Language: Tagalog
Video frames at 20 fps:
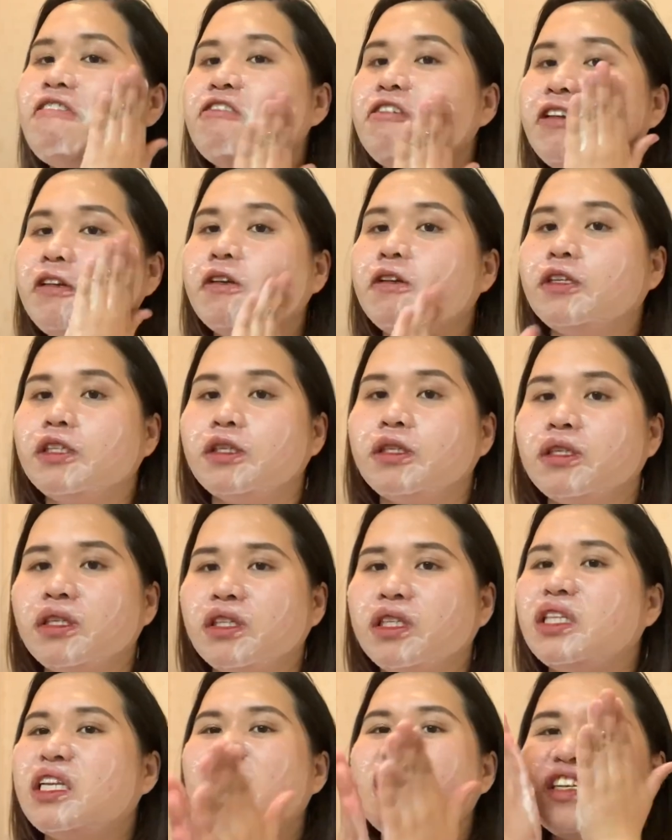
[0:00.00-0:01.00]
yung, hindi
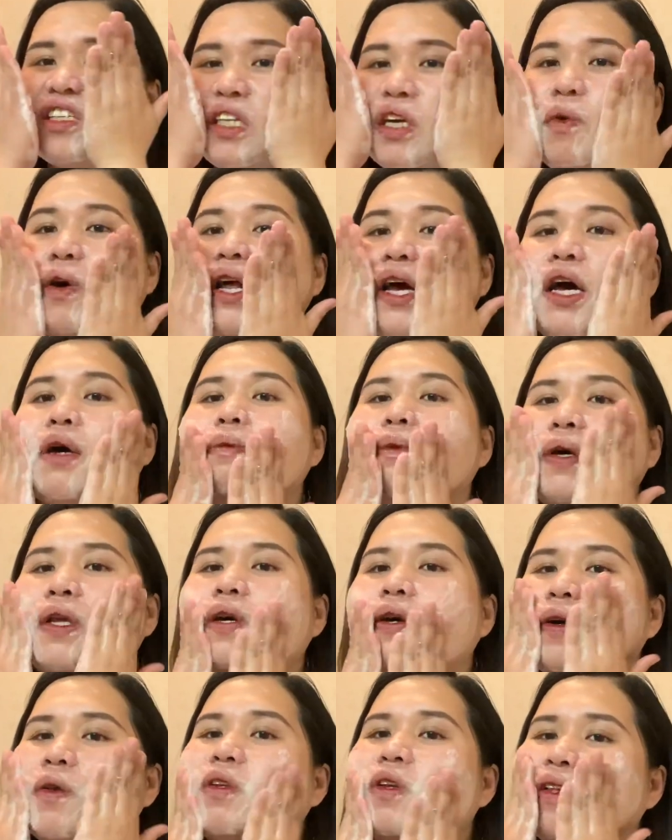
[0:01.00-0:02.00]
talaga siya nawala. Mga ilang
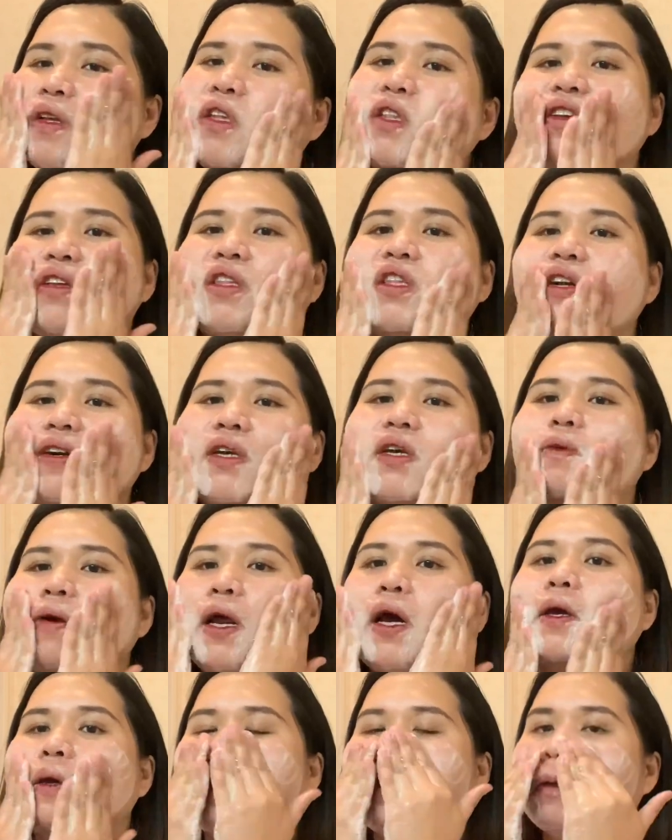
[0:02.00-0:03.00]
ano din, hindi rin talaga nawala
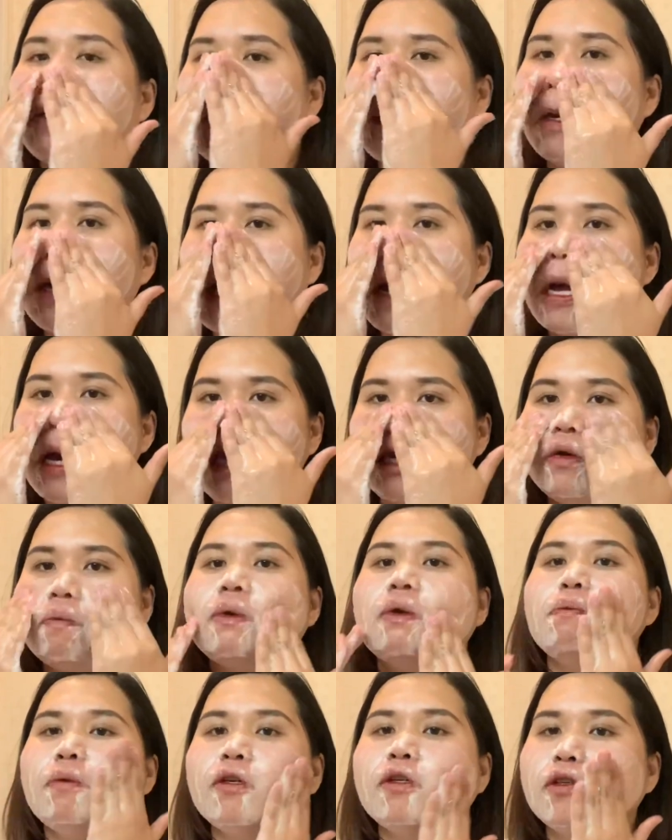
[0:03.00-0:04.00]
yung ano ko, yung
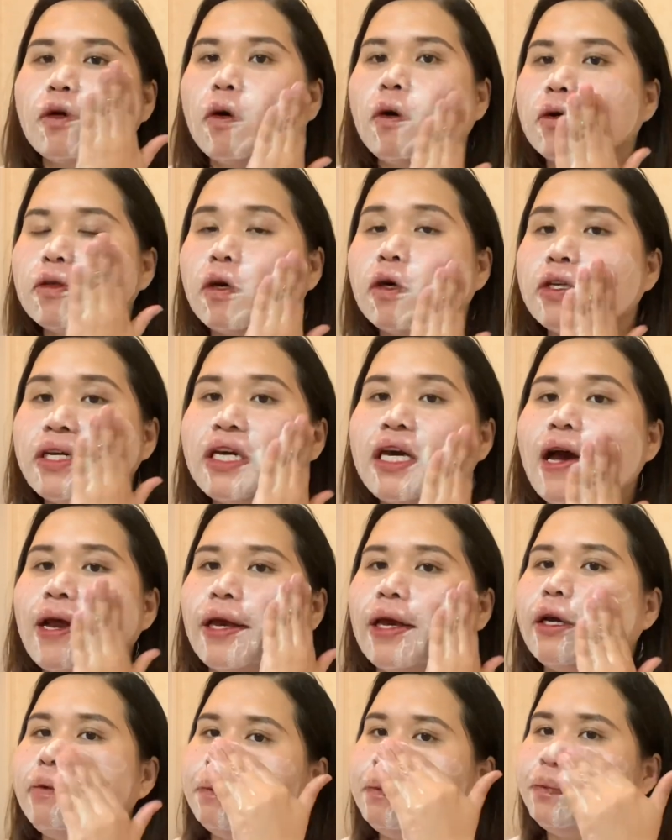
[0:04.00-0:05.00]
pimples ko. So, ang nangyari,
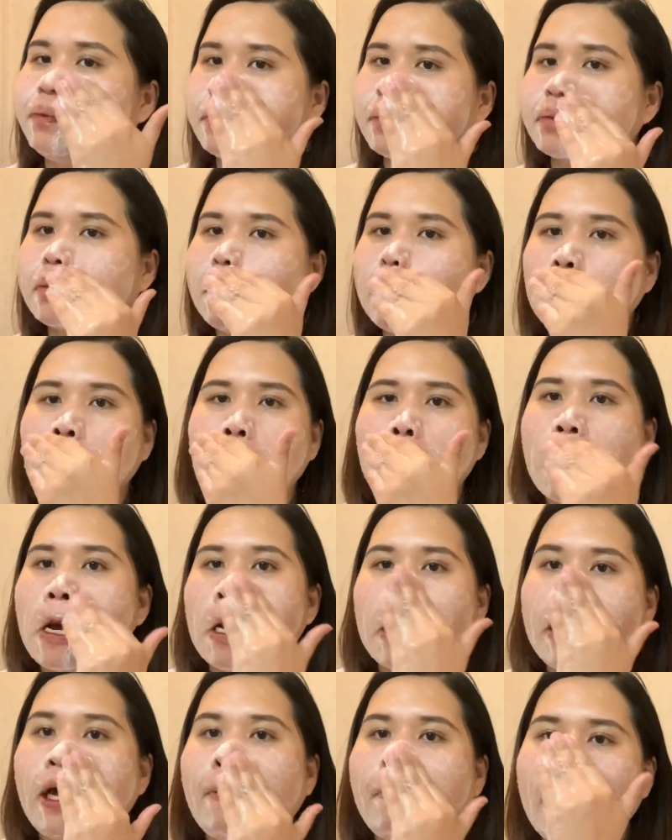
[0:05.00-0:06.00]
ah,
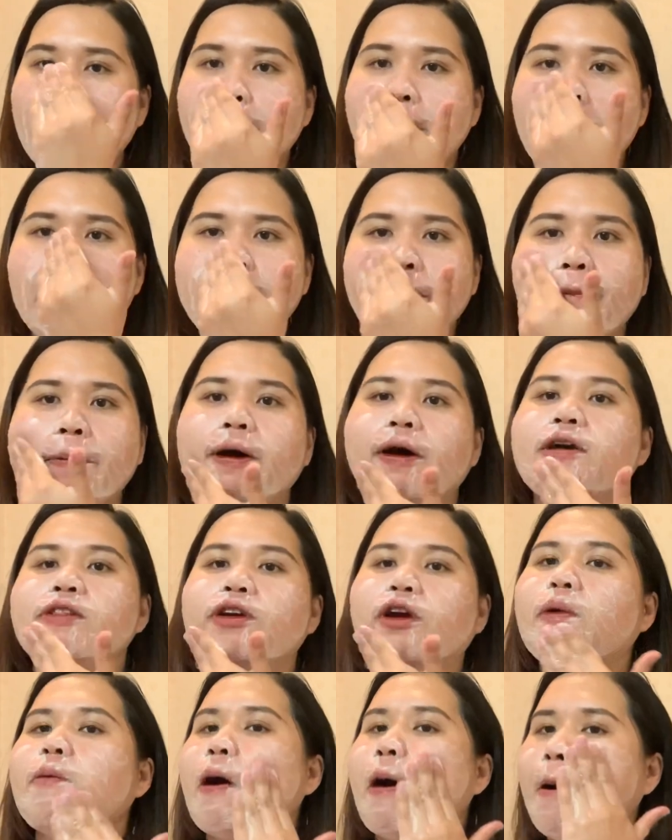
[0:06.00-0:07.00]
nagpaano ako,
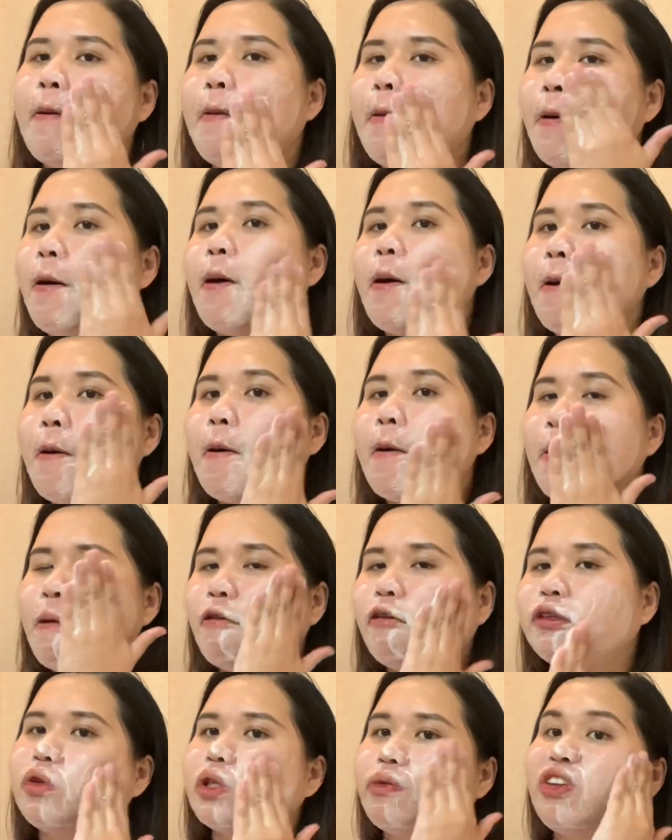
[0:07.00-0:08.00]
nagpa-derma ako. Yung
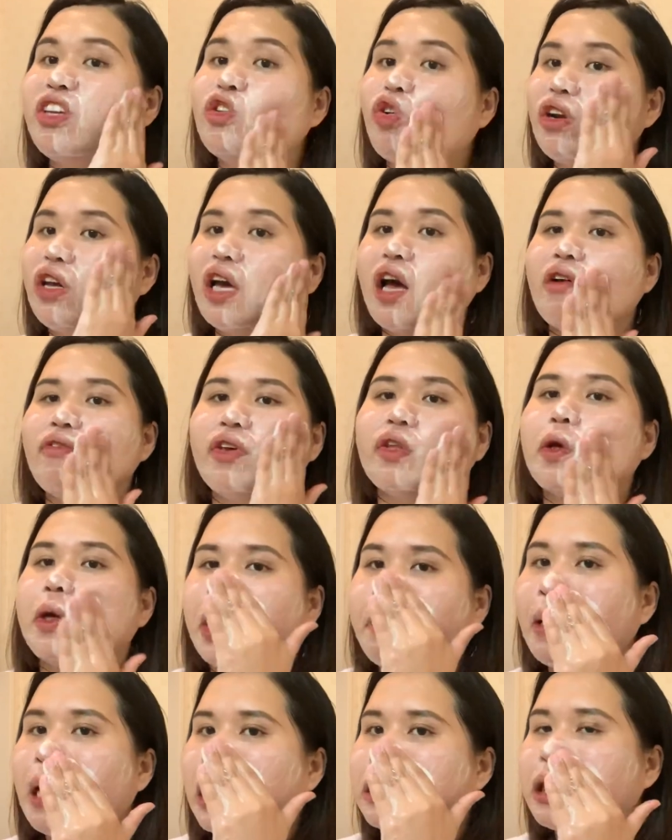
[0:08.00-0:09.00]
sa Victoria, Victoria
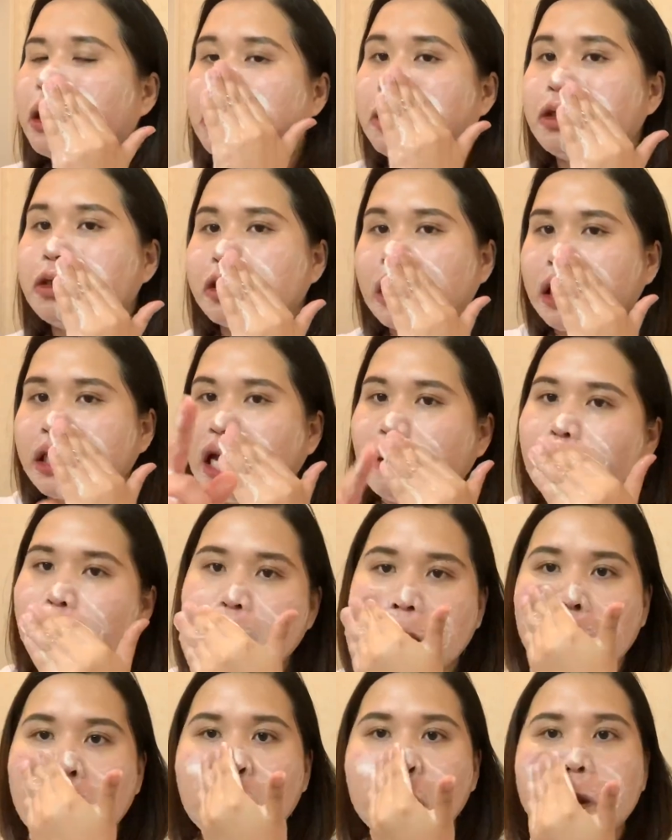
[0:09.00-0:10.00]
Plaza yun. Yung taga Davao na
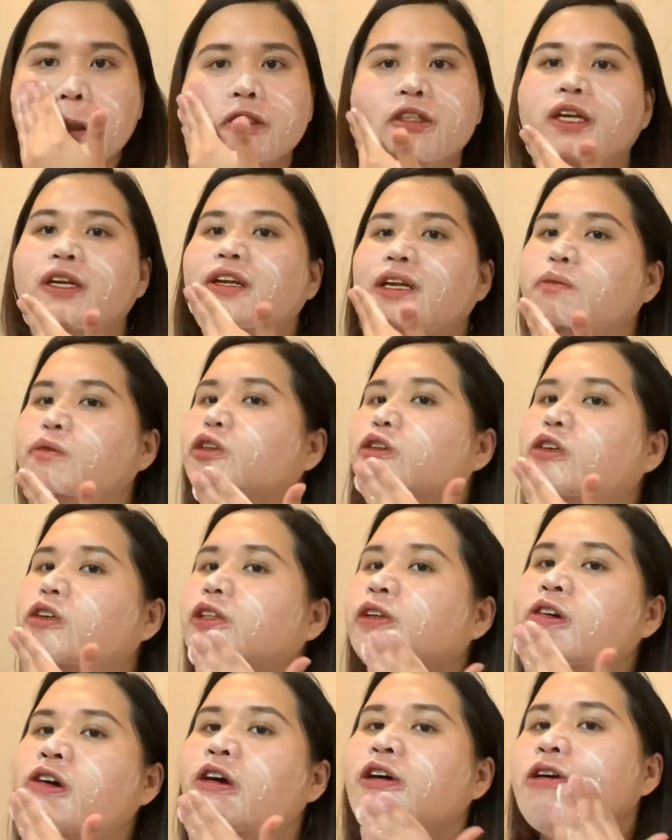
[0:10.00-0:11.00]
nanonood dyan, alam niyo yun.
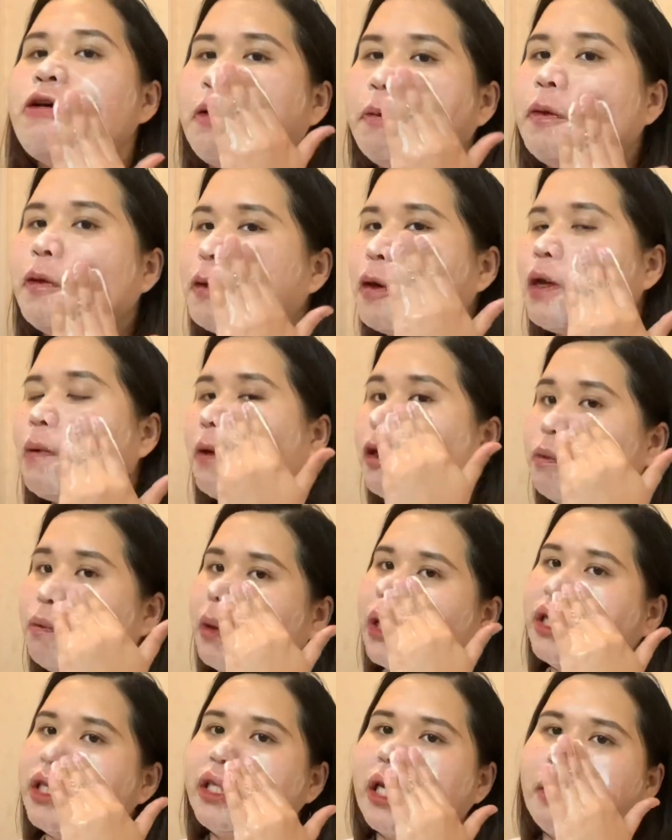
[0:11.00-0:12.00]
Victoria, yung
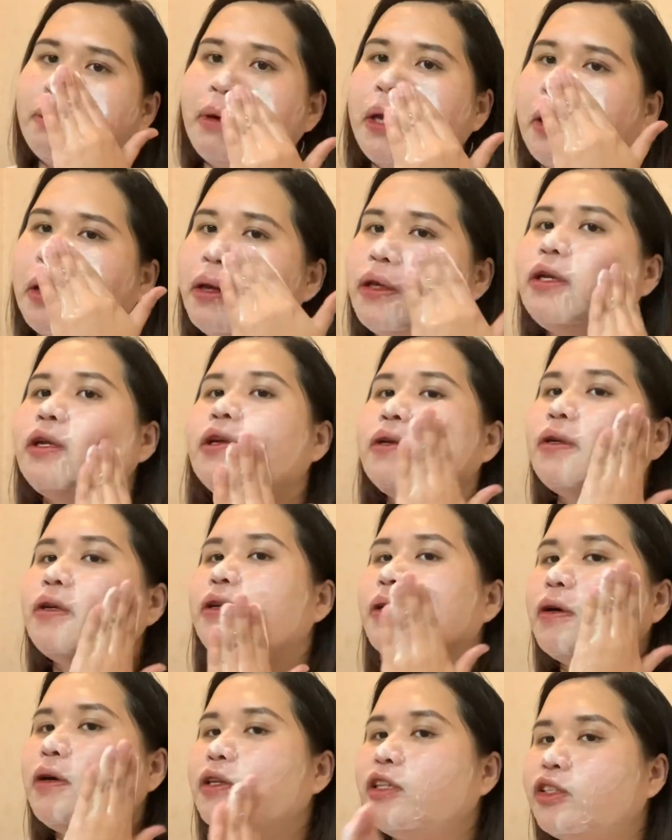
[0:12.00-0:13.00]
Mediskin ba yun?
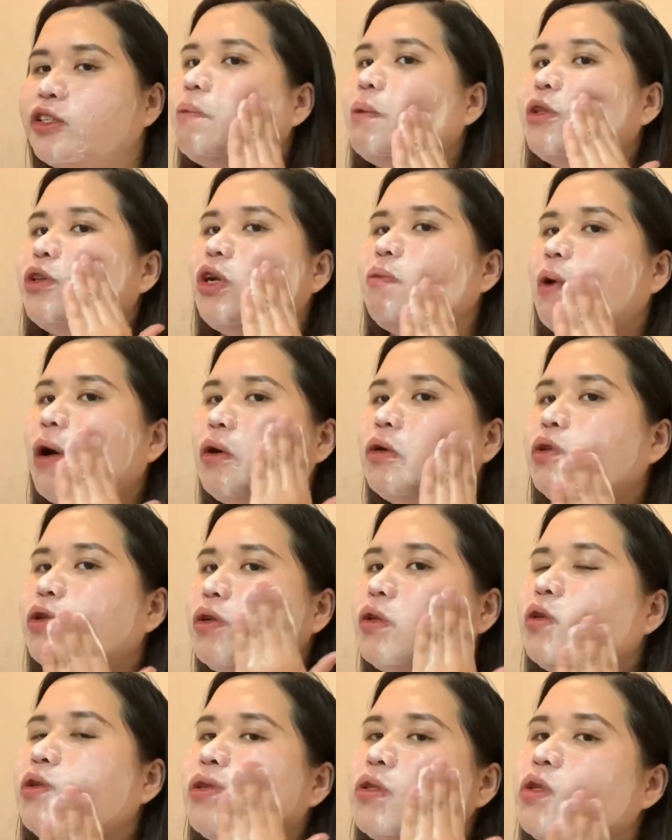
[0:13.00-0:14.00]
Yun. Nagpa-derma ako dun.
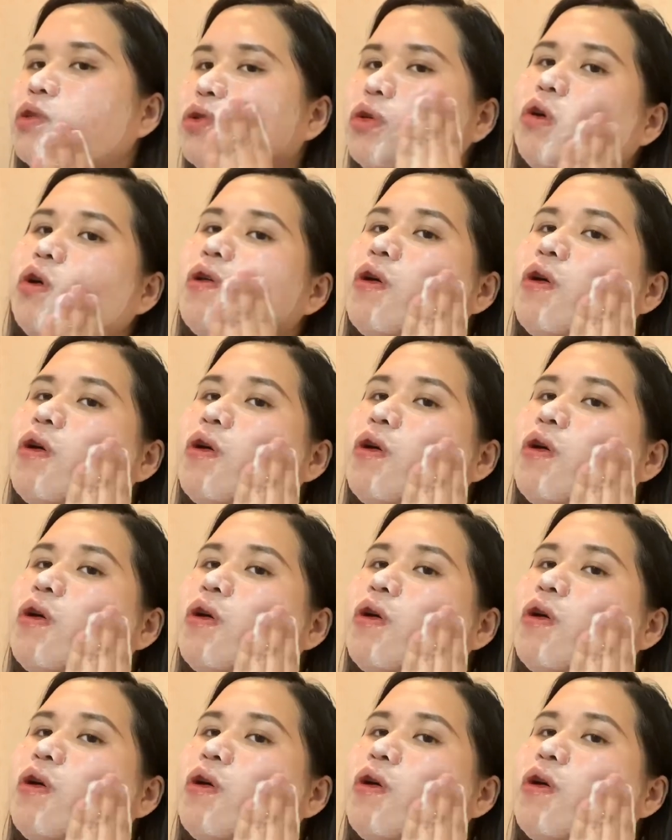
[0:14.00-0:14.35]
Siguro,